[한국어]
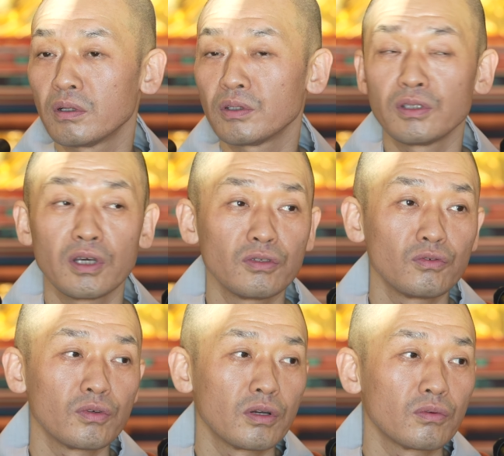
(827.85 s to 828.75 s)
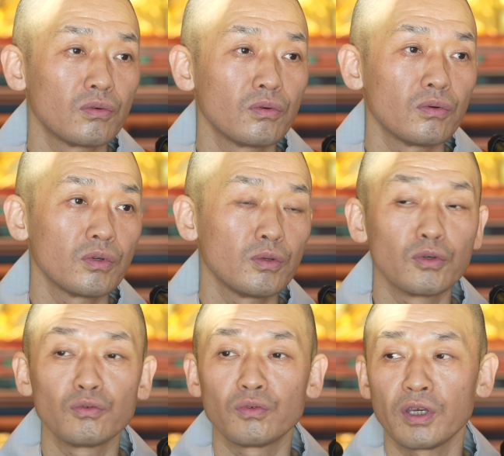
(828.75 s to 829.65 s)
지난주 하고
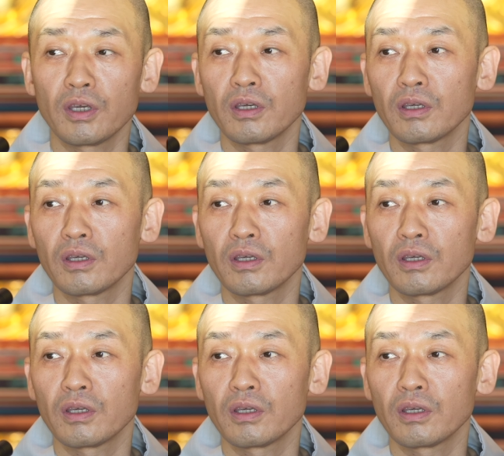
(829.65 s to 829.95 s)
이번 주에